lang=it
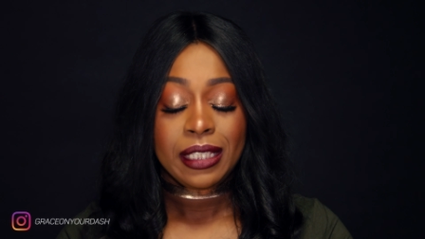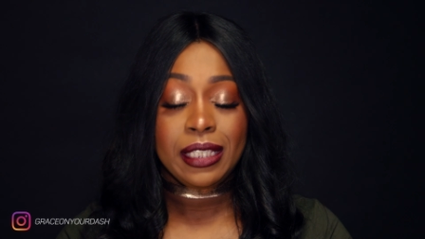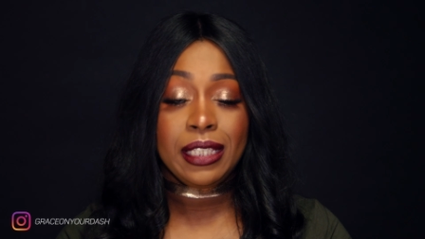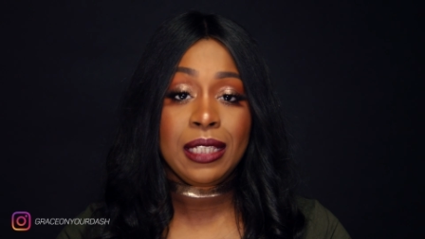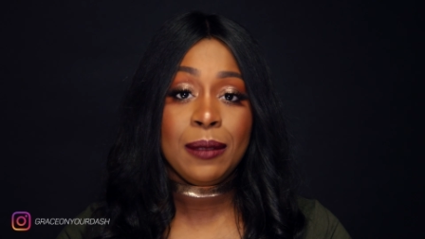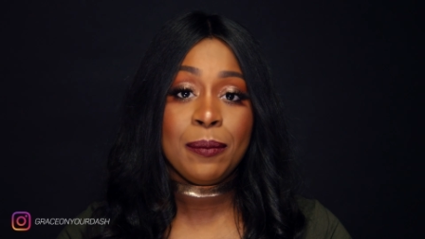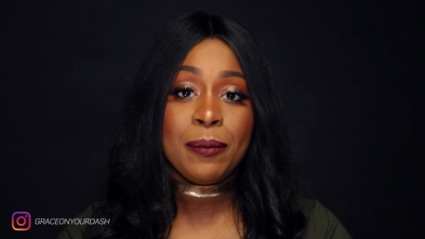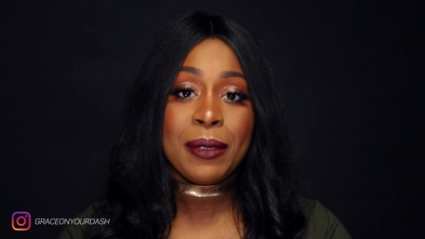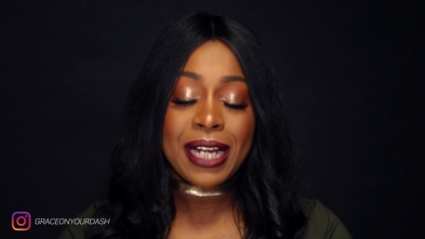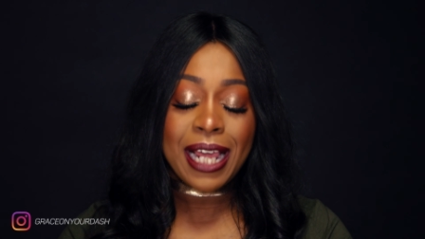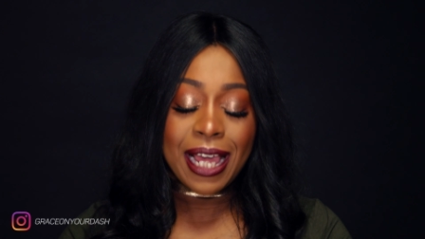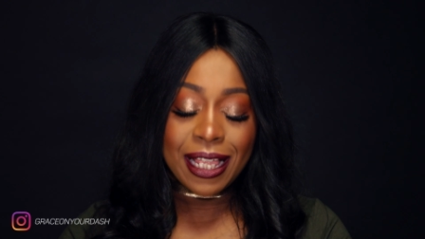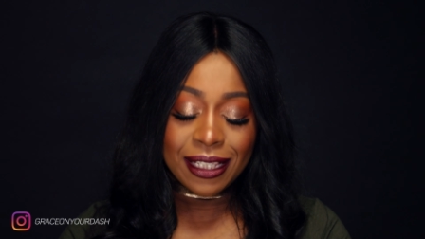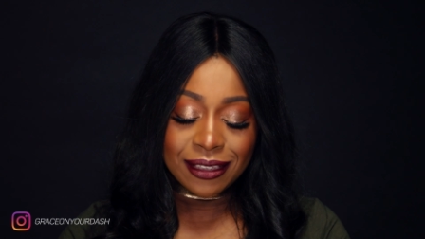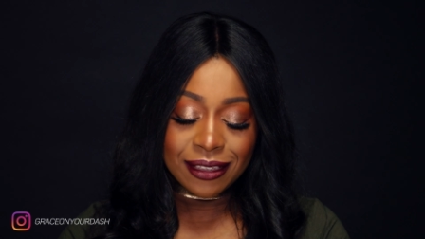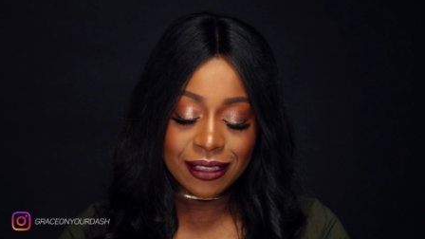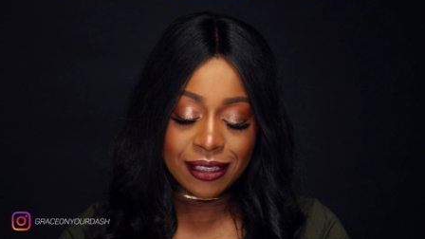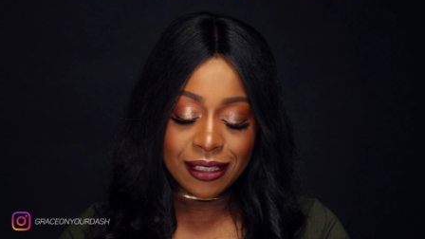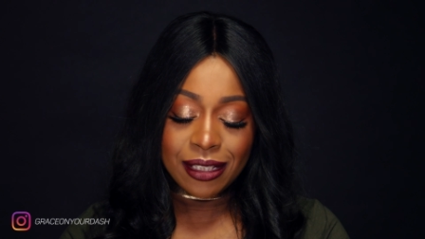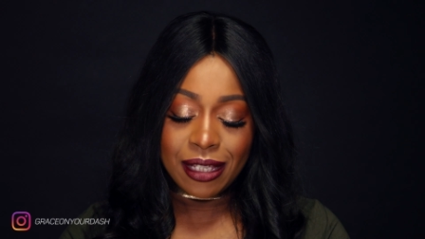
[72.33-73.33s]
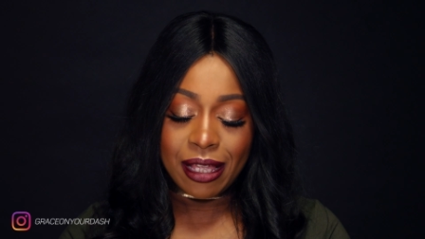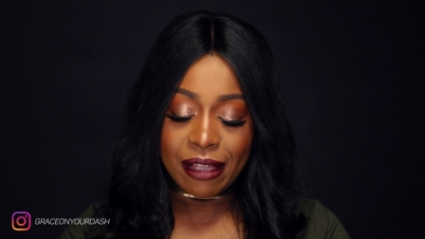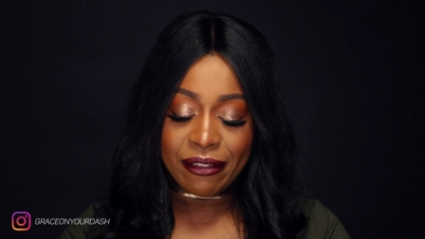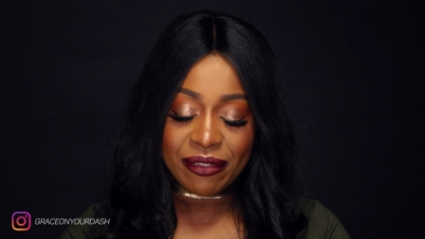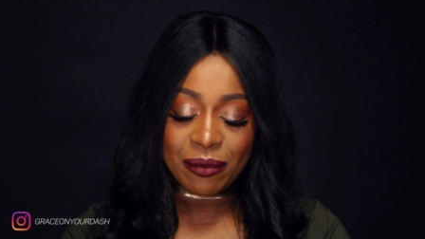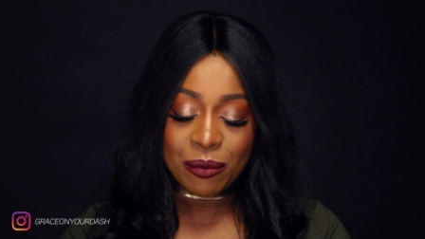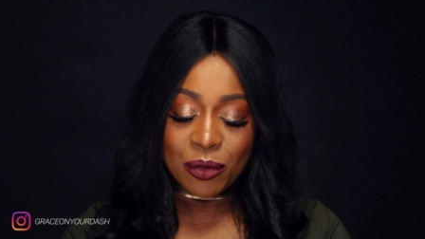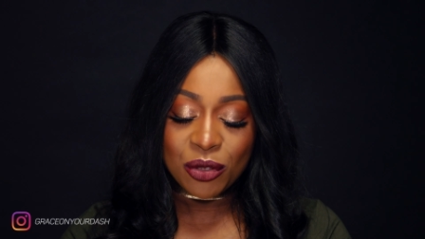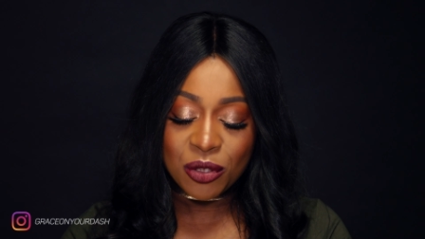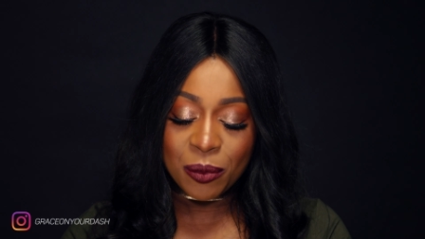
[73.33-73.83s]
Il brand è
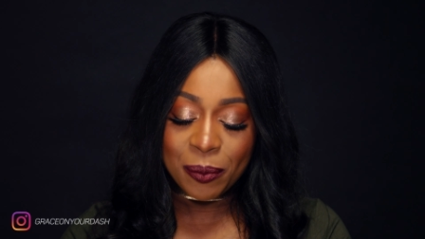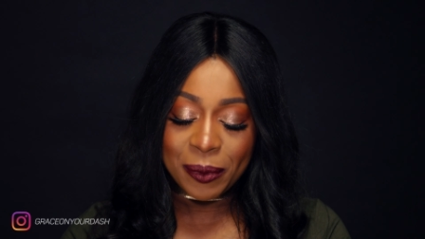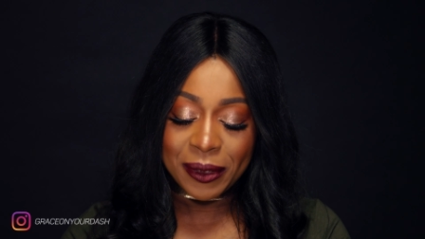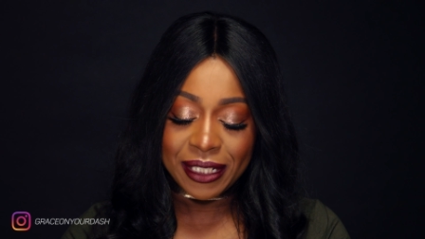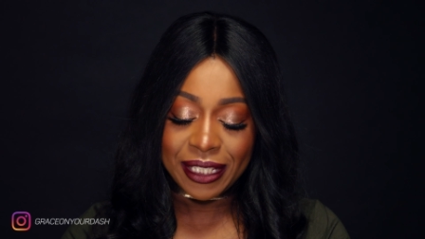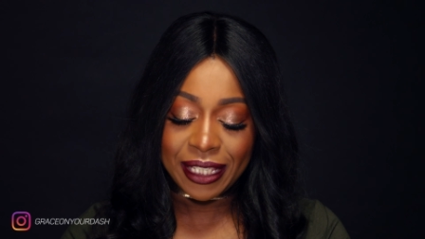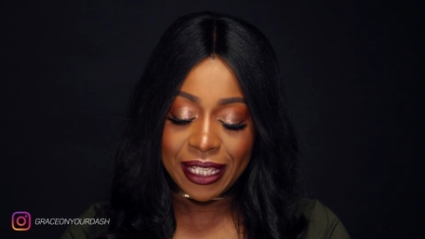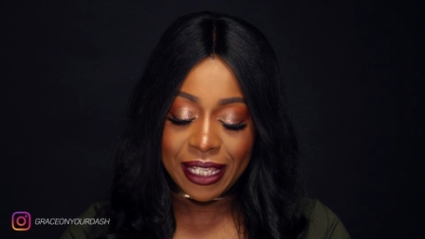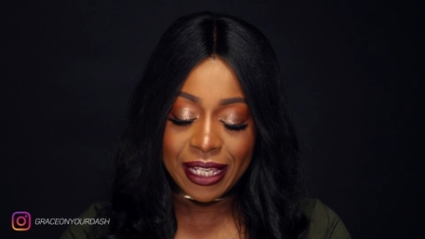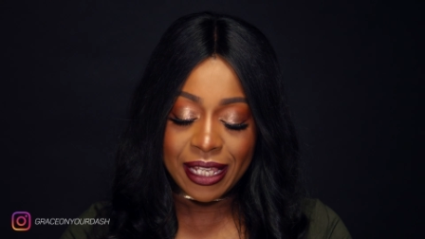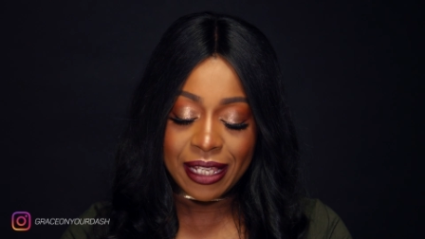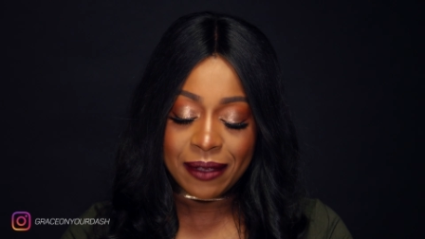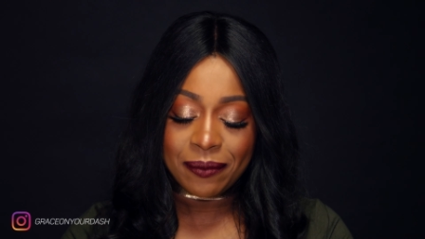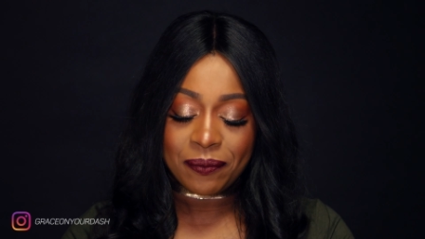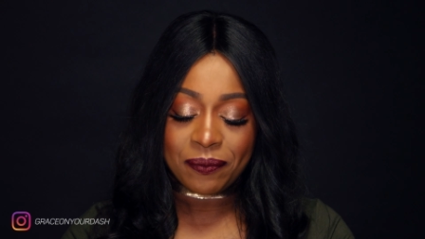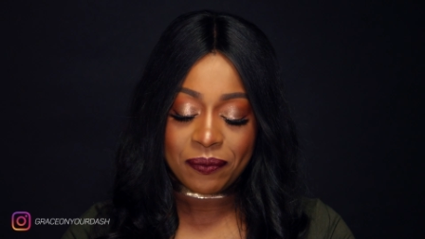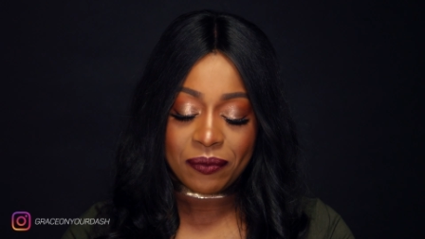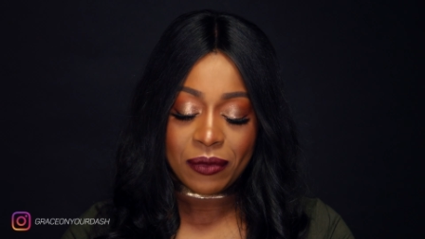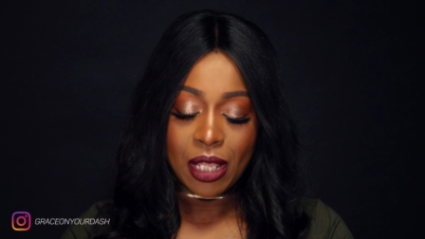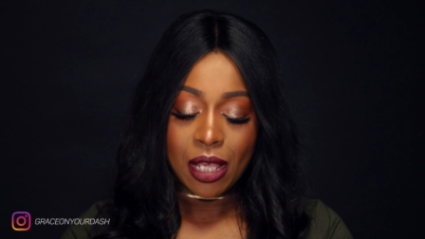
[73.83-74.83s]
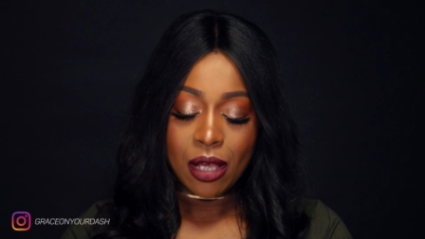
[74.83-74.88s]
famoso perché